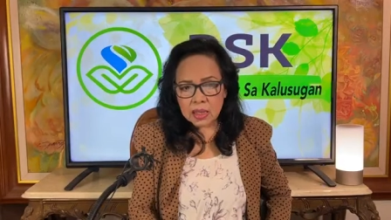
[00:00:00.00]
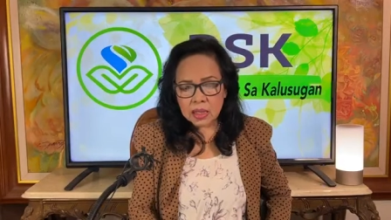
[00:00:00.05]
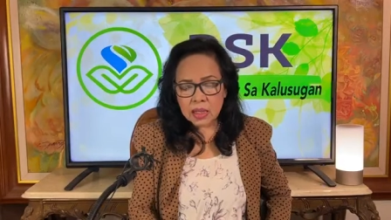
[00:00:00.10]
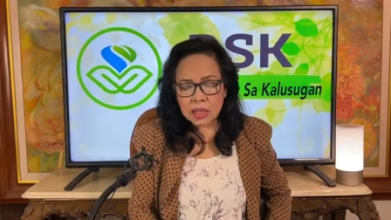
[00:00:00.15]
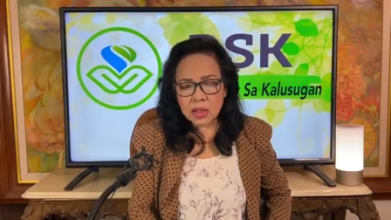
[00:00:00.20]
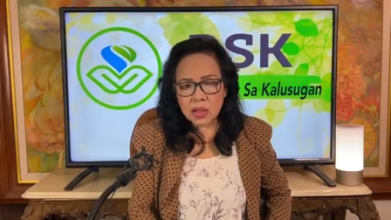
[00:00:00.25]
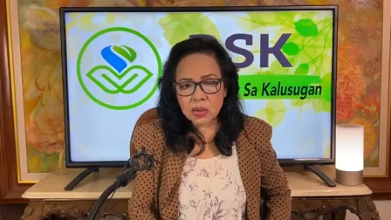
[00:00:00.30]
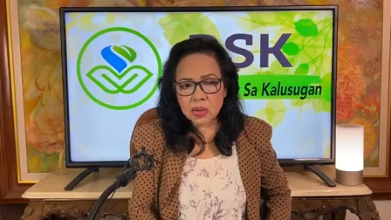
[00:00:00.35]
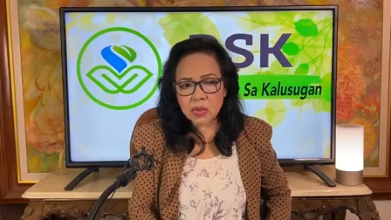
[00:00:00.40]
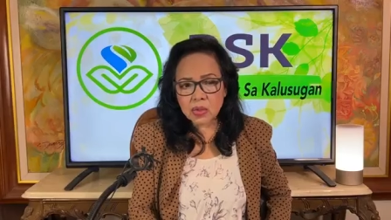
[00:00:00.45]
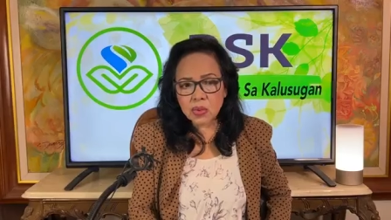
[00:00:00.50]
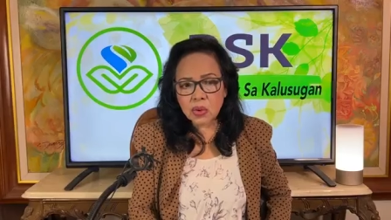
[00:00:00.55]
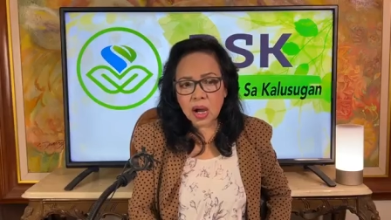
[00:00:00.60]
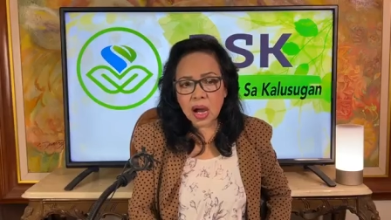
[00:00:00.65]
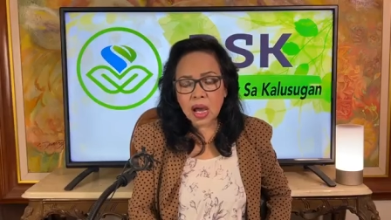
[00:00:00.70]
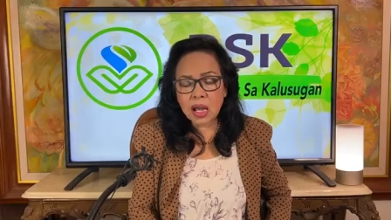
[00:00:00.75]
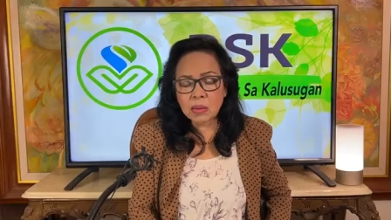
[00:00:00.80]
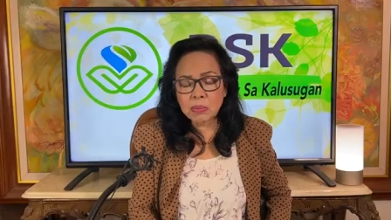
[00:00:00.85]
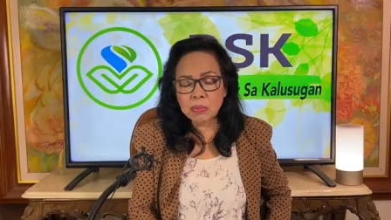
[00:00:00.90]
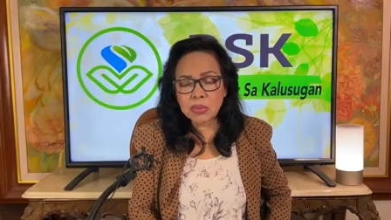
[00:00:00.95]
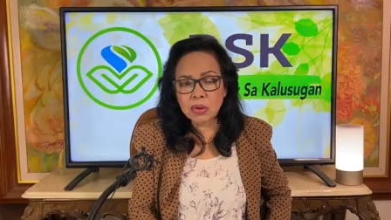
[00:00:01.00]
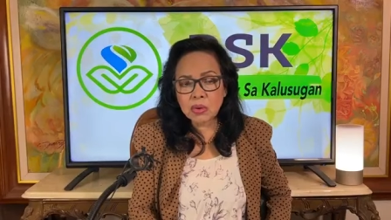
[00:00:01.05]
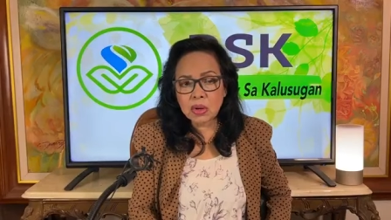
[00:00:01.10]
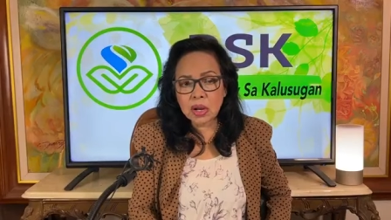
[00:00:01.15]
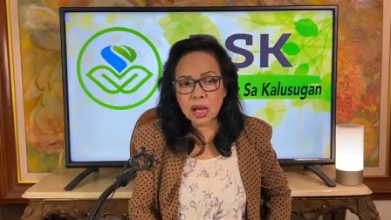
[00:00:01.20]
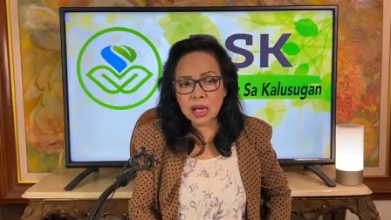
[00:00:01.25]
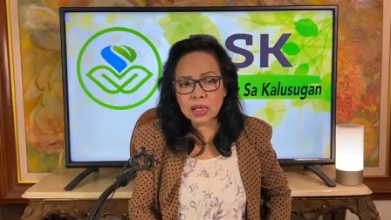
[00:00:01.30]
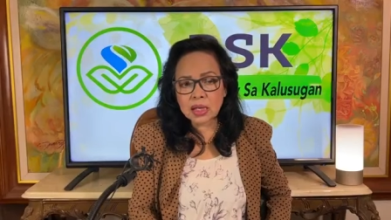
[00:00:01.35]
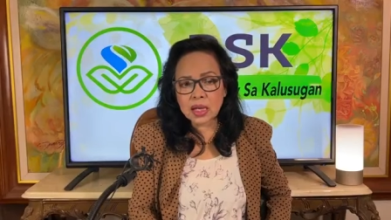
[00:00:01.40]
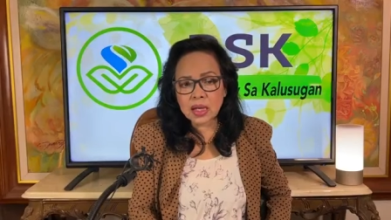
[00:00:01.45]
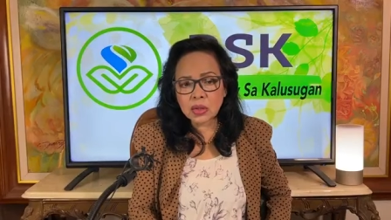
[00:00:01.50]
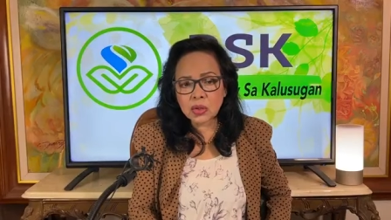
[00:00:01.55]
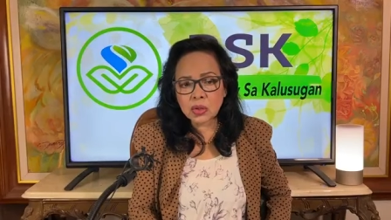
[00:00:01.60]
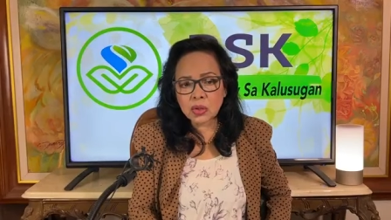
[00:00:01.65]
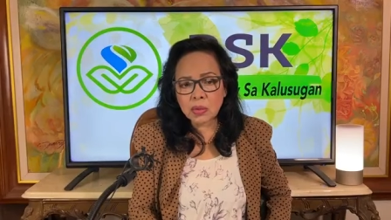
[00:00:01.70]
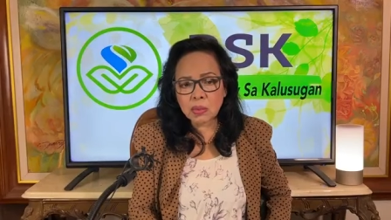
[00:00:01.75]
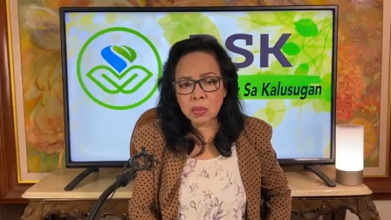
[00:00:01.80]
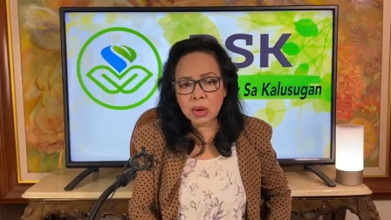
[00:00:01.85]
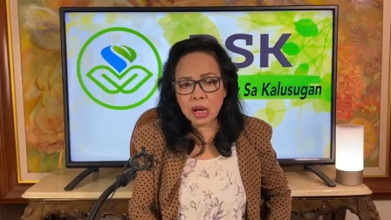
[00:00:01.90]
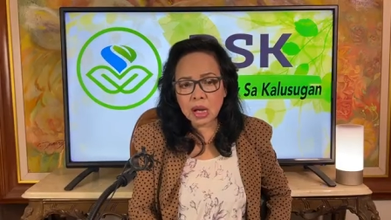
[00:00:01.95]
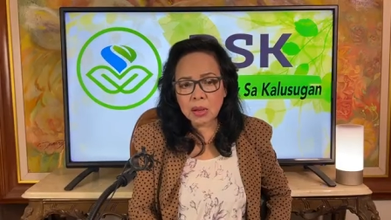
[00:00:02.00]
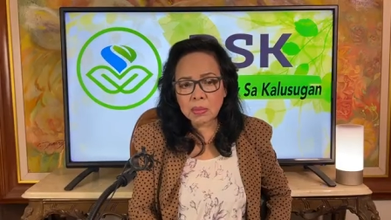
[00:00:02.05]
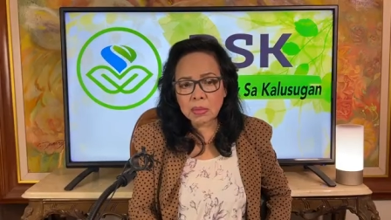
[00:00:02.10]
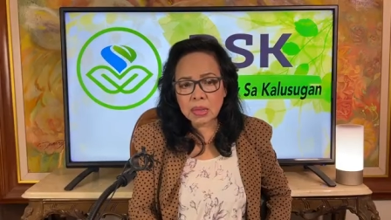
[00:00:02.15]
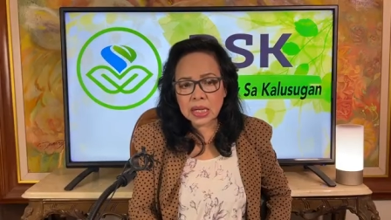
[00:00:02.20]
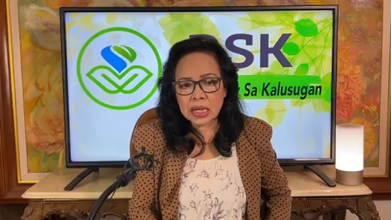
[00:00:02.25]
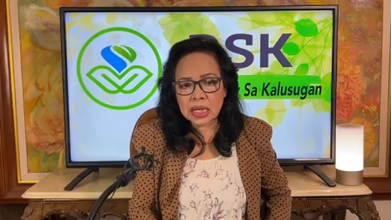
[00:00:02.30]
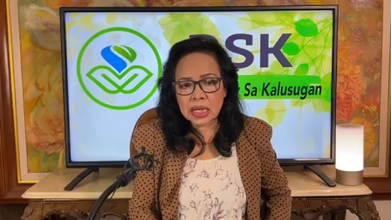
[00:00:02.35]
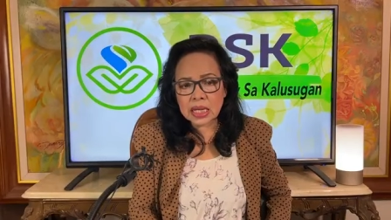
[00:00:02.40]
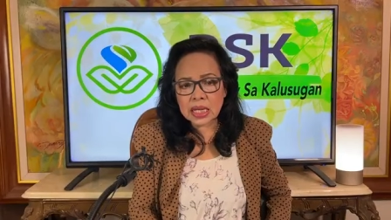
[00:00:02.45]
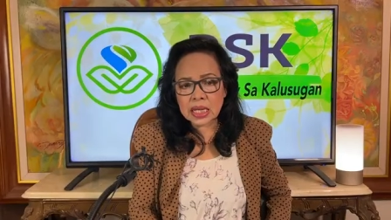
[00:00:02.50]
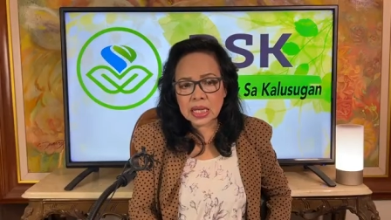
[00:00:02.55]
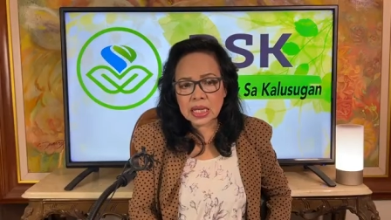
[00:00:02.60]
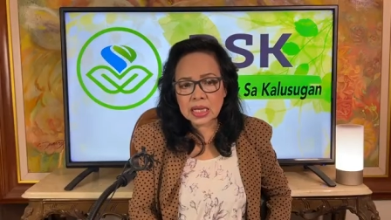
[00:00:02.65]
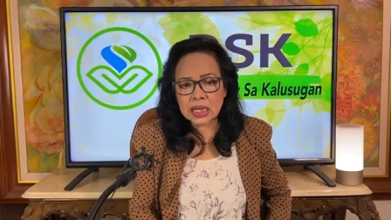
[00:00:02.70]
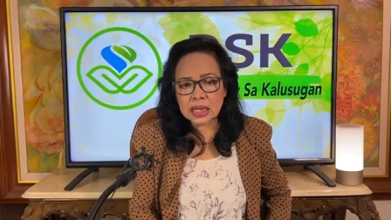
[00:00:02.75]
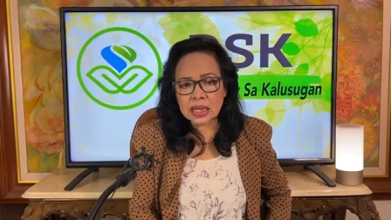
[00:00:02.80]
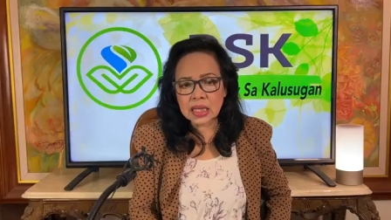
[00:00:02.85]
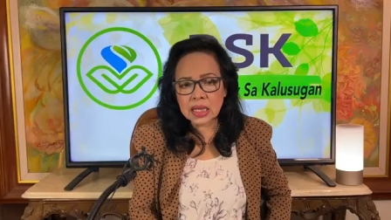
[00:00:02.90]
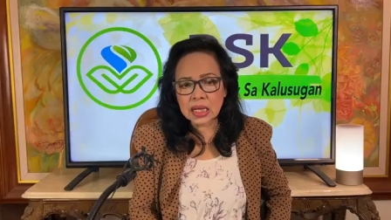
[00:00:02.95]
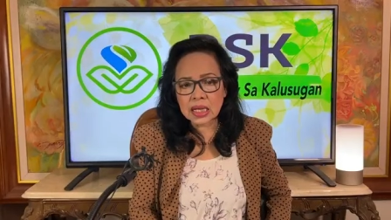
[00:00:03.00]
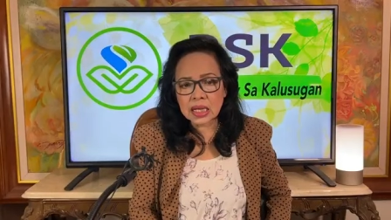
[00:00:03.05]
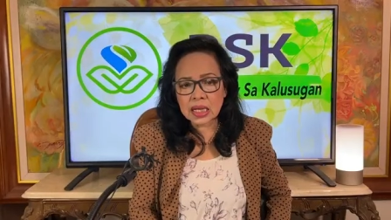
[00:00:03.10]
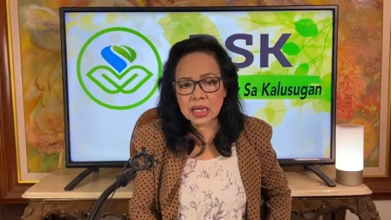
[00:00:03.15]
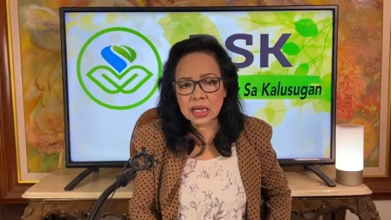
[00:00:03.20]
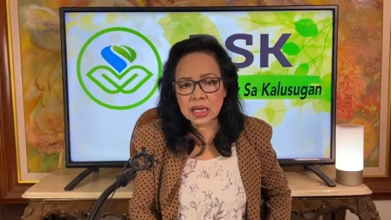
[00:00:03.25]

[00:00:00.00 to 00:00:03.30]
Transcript: Ngayon, yung alveoli, ito yung mga maliliit na